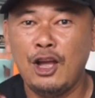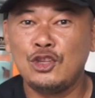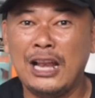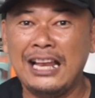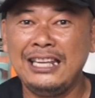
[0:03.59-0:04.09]

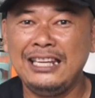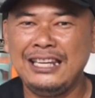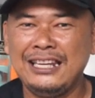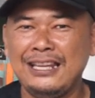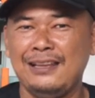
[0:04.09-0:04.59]
aja
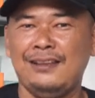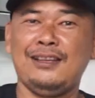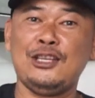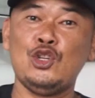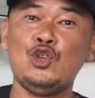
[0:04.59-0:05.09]
lali
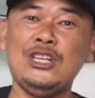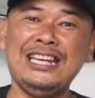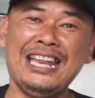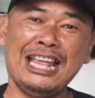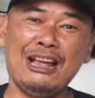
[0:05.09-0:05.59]

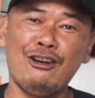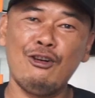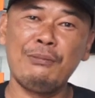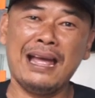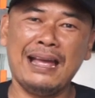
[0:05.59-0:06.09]
Yuli
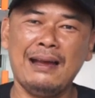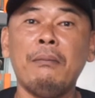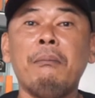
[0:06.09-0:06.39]
lengkong omah.